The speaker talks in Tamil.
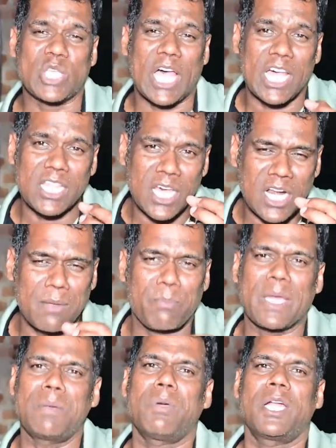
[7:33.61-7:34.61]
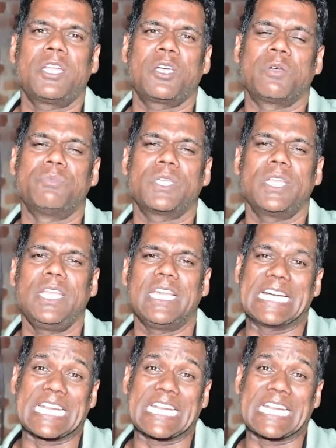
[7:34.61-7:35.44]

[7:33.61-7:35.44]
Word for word: சாதாரண பயன்பாட்டுக்கும் சரி